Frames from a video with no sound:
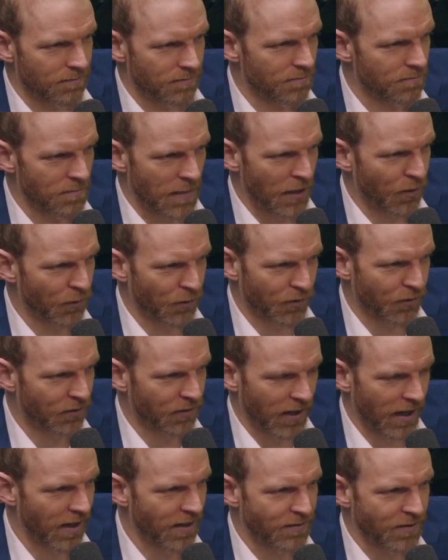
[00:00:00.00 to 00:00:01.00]
menos
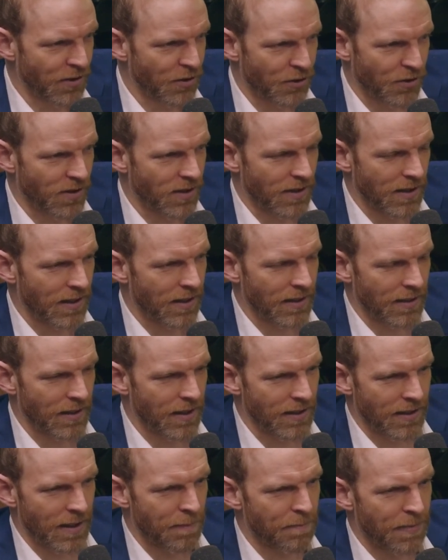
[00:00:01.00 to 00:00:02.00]
relevante na, na,
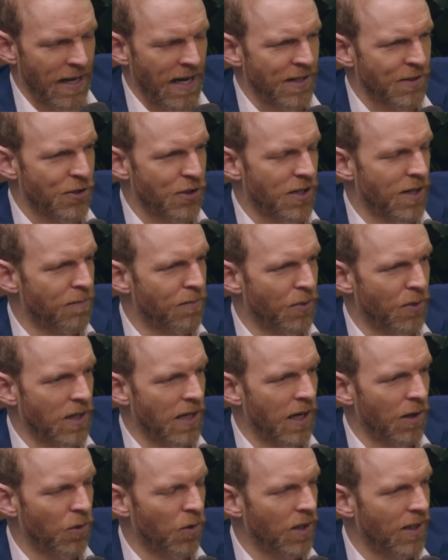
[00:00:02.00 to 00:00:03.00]
na, prática, porque
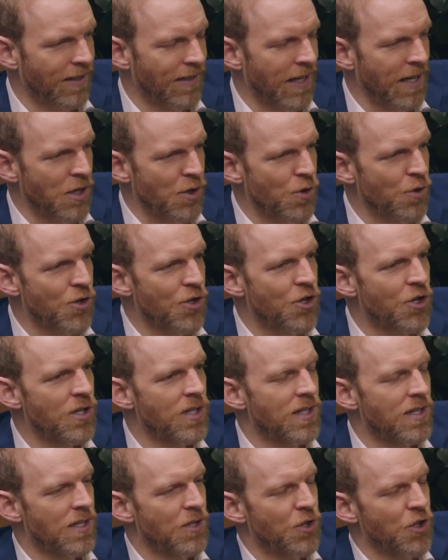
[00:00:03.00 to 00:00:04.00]
agora tem a
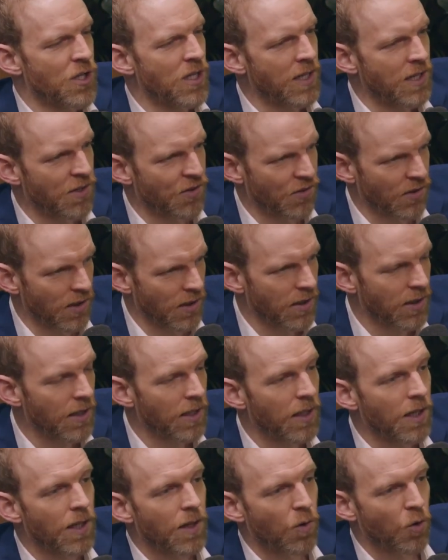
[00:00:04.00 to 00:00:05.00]
justiça chinesa
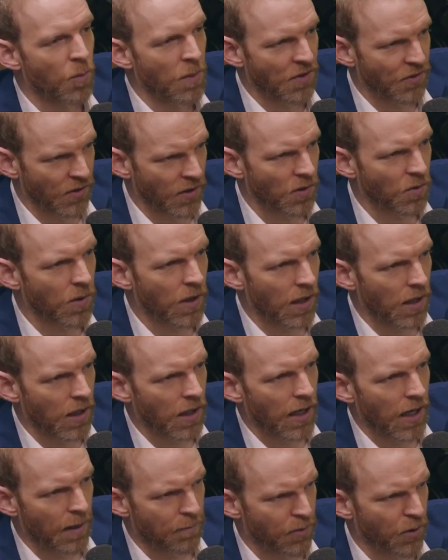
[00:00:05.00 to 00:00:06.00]
começando a,
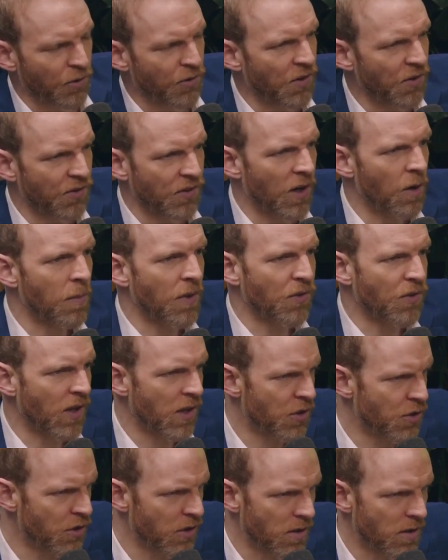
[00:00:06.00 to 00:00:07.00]
a processar uma série
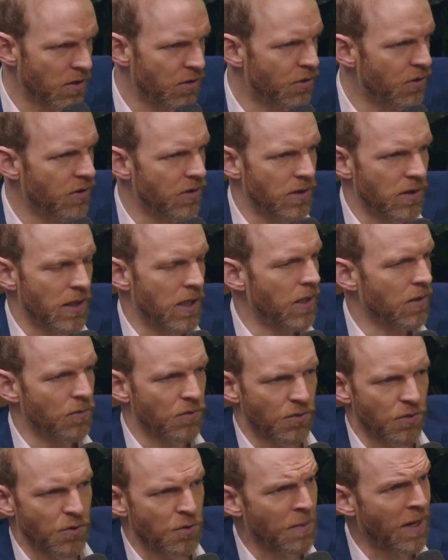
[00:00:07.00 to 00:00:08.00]
de, de né, os,
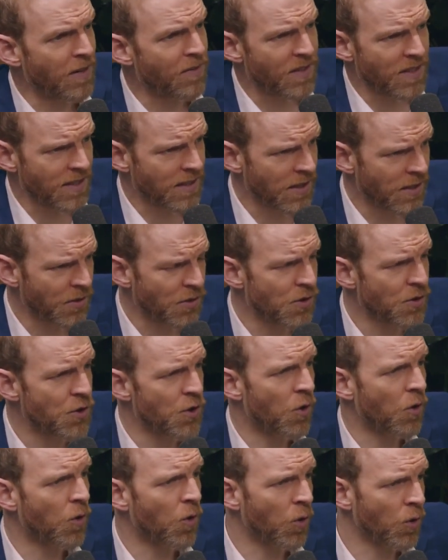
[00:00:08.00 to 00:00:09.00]
os, manifestantes de
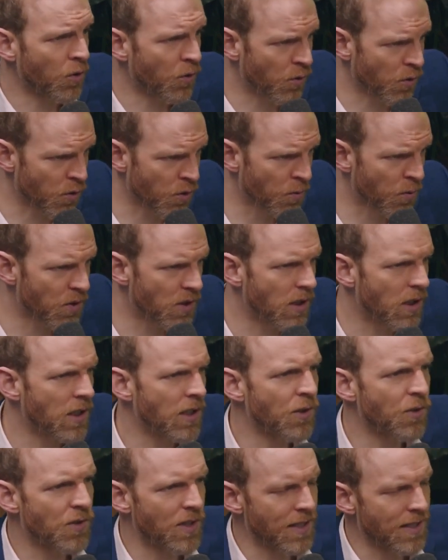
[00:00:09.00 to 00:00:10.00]
Hong Kong nos últimos
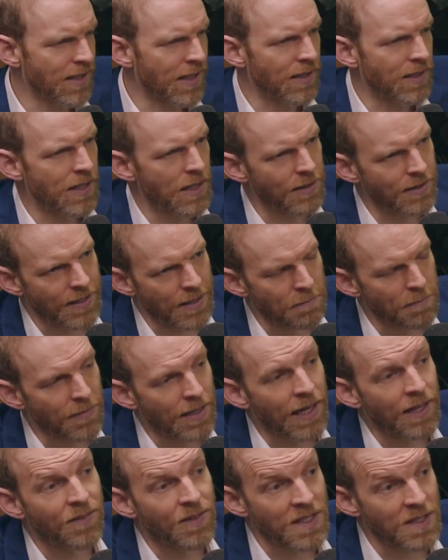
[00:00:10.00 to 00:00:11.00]
anos, etc. Tem
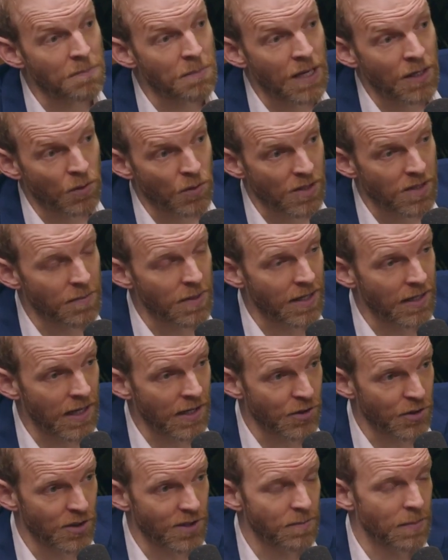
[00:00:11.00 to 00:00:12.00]
cada vez menos liberdade
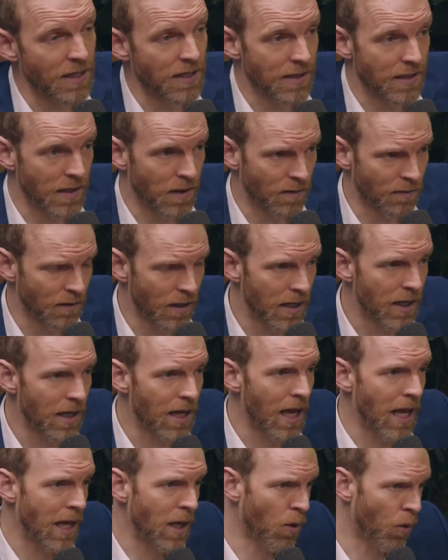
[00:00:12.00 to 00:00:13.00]
de expressão
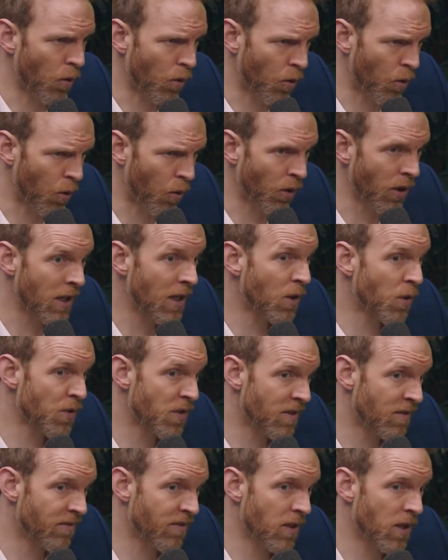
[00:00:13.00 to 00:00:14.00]
em Hong Kong,
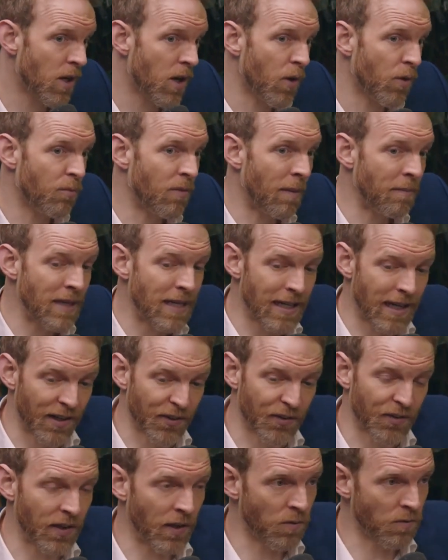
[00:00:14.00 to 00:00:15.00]
inclusive uma
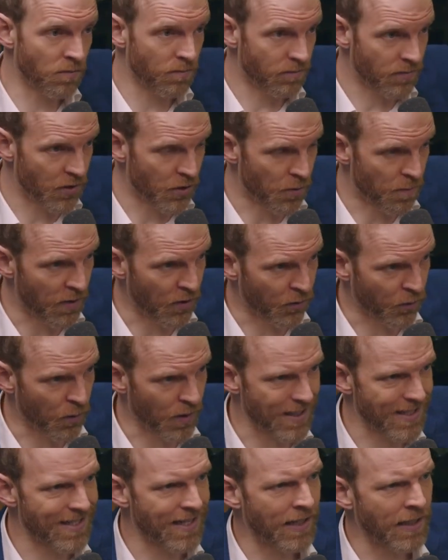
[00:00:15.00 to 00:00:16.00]
migração de pessoas
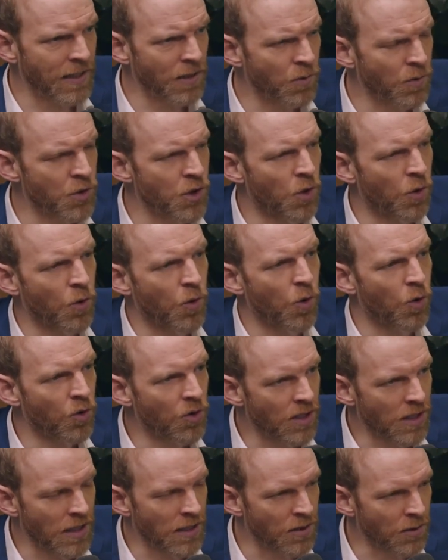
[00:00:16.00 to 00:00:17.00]
saindo de Hong Kong
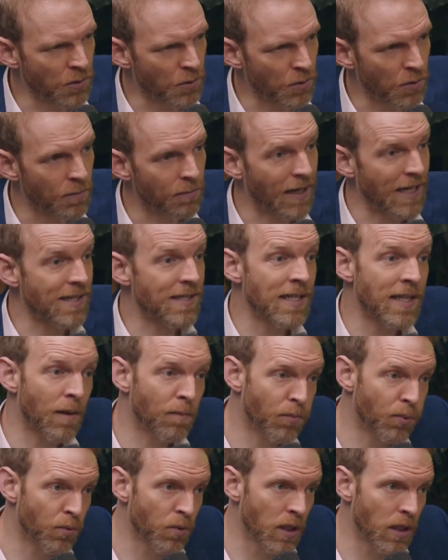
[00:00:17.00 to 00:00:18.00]
indo para
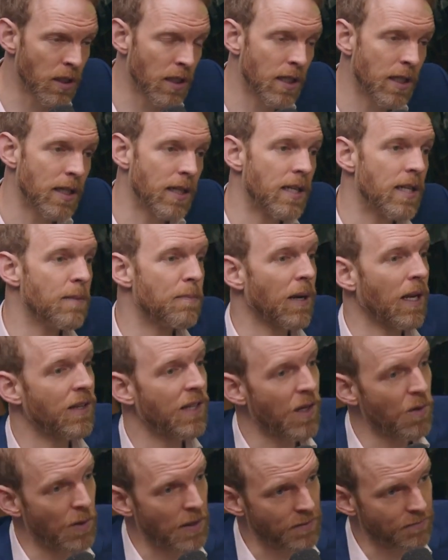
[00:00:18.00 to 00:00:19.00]
Singapura e para
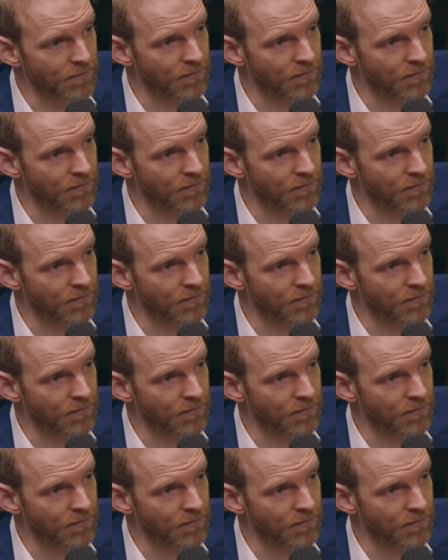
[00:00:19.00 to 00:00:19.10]
Taiwan.